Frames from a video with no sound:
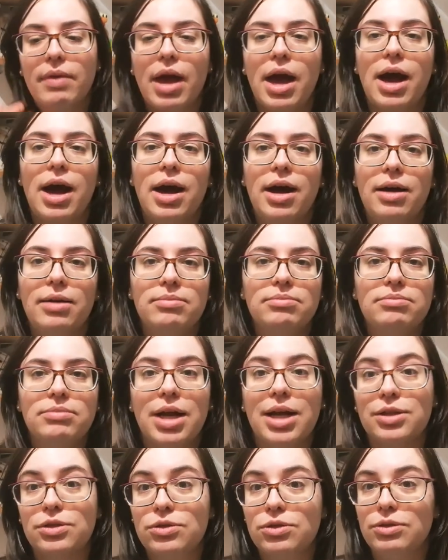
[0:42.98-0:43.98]
a
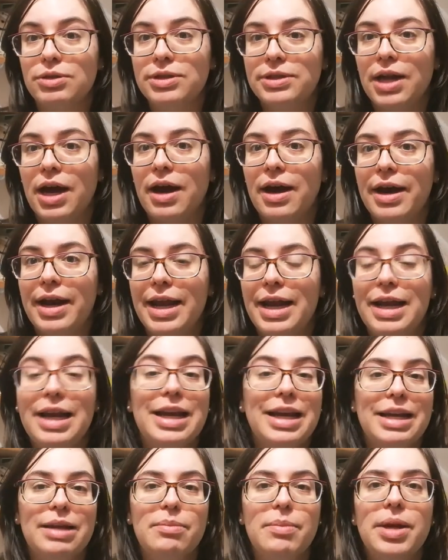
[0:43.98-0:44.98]
ascoltare
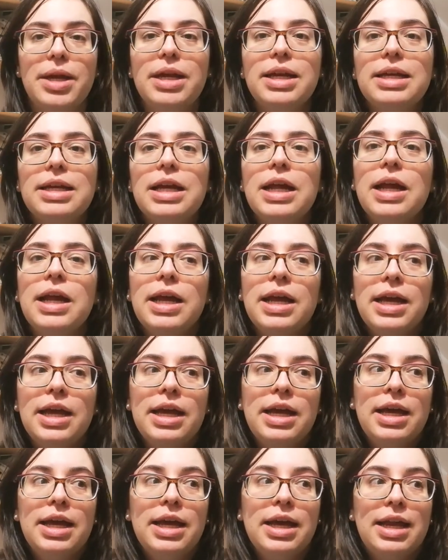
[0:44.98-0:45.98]
i libri.
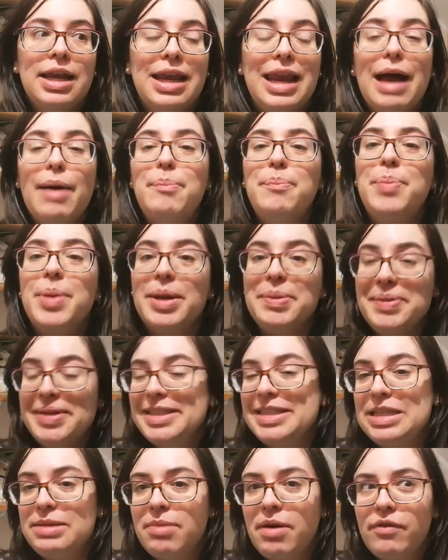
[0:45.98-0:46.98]
La
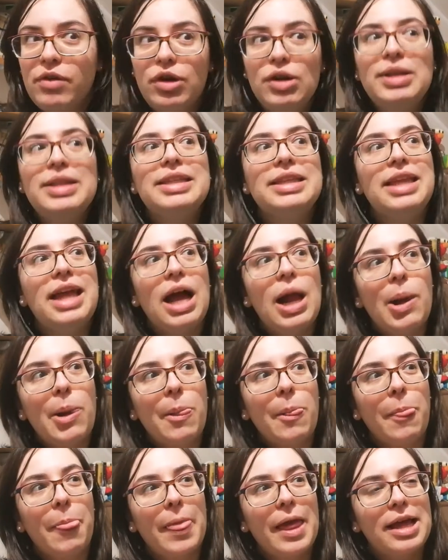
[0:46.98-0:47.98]
primissima
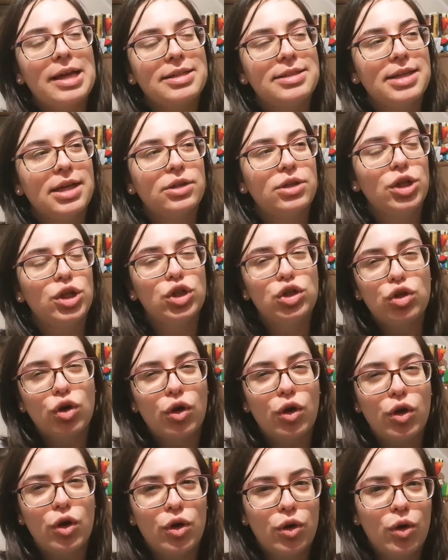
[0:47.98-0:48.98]
volta è stato
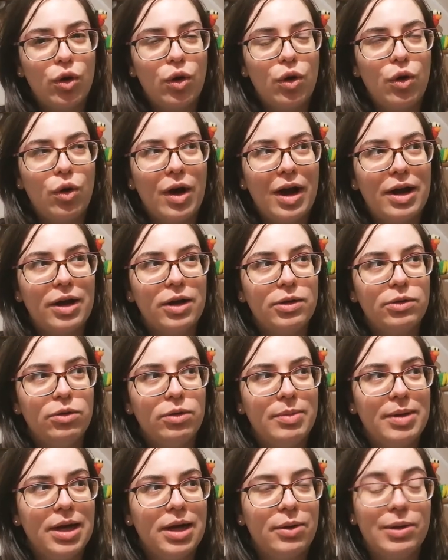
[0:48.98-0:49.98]
intorno al
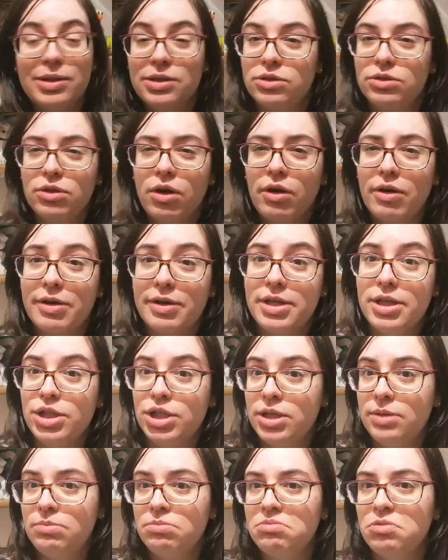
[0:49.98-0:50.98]

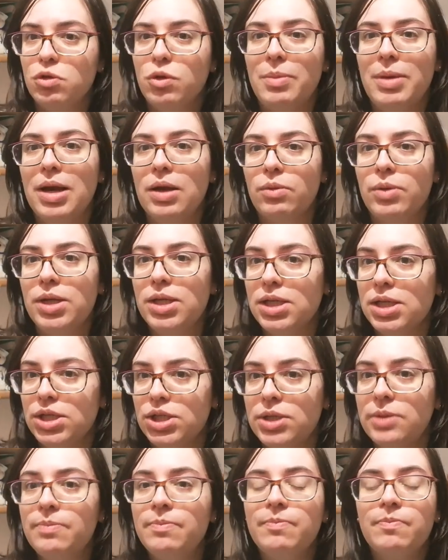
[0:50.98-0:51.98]

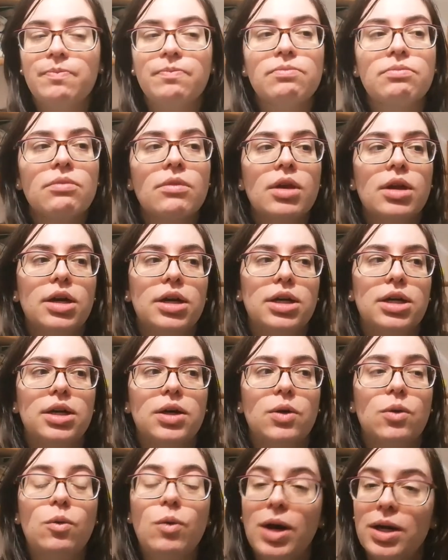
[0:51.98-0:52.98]
2014-2015 Uh,
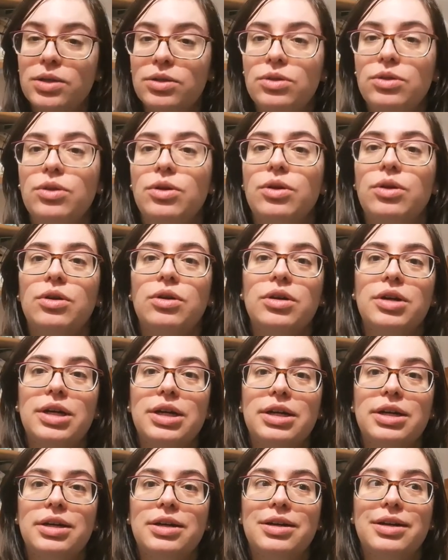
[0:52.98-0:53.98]
eh, quando
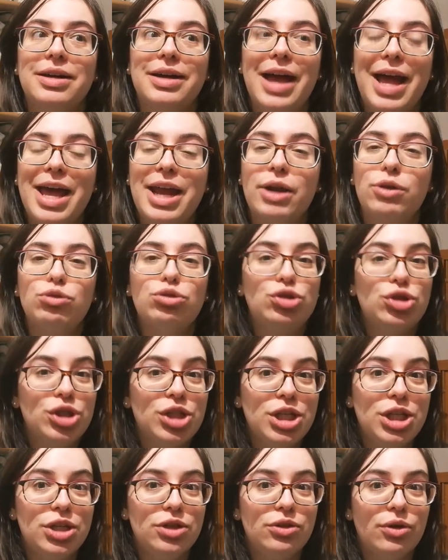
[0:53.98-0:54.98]
uh, era
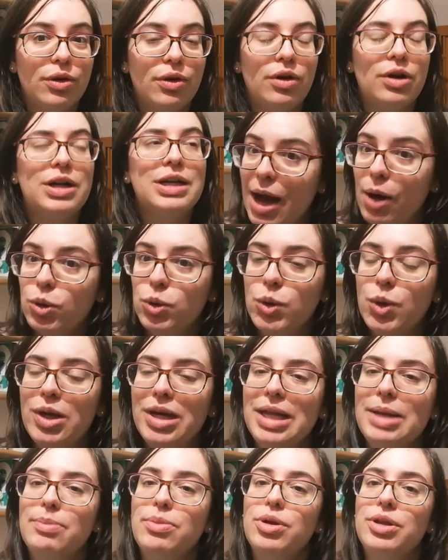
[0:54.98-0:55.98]
uscito
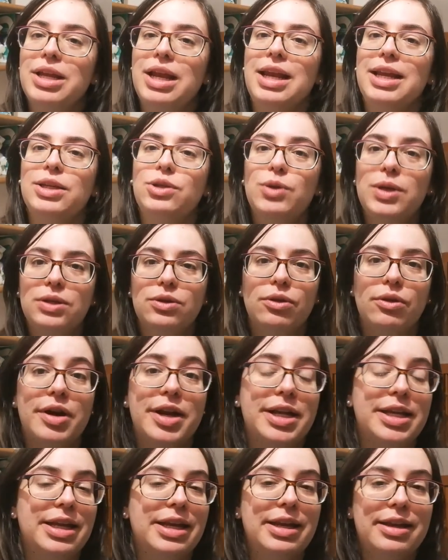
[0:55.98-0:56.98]
l'audiolibro delle due
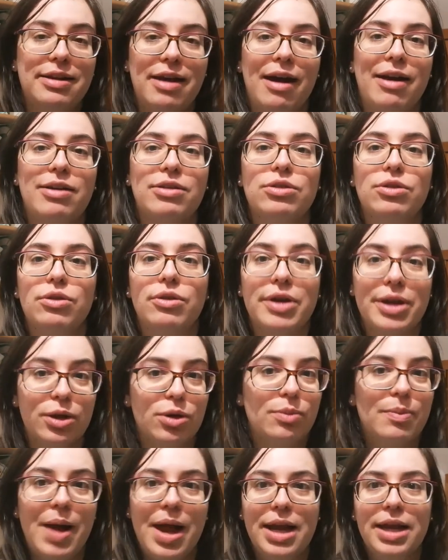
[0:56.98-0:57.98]
torri di Riccardo
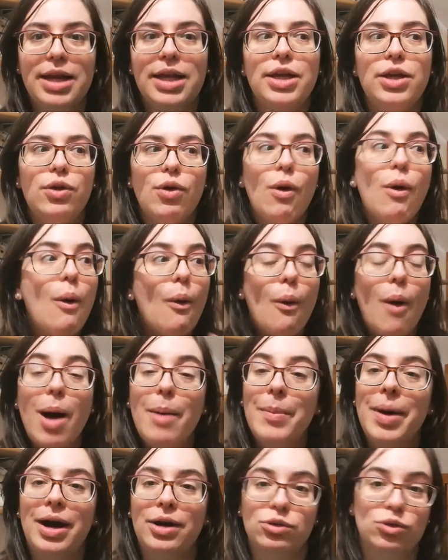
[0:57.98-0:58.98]
Ricobelli. Io ho
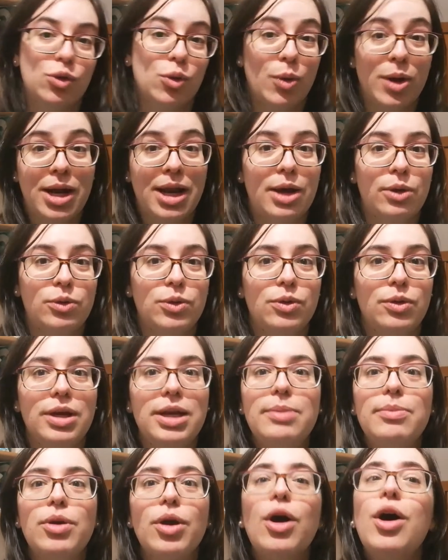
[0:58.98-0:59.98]
amato
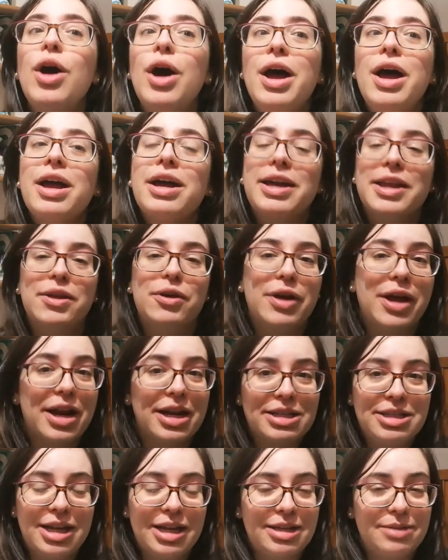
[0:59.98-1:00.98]
quell'audiolibro, credo che
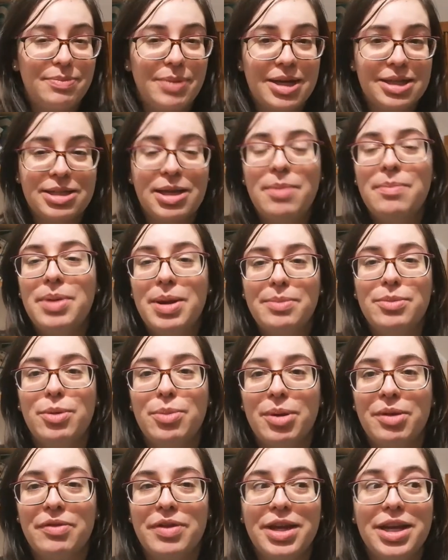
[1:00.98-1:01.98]
resterà per sempre il mio
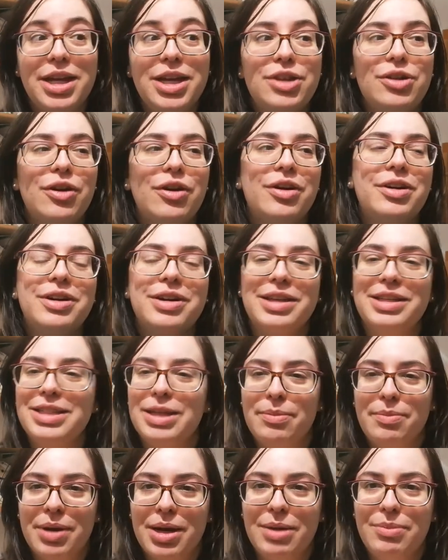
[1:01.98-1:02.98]
preferito e
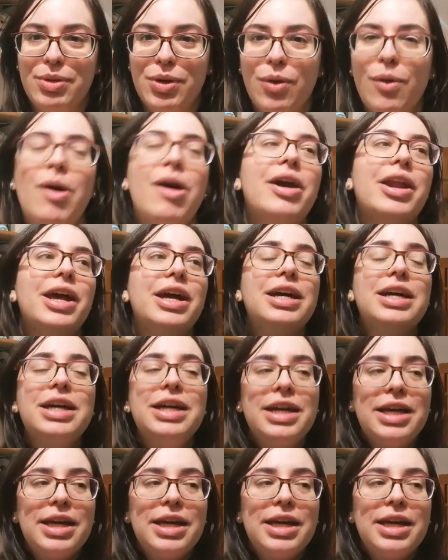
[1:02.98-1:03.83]
sempre il mio cuore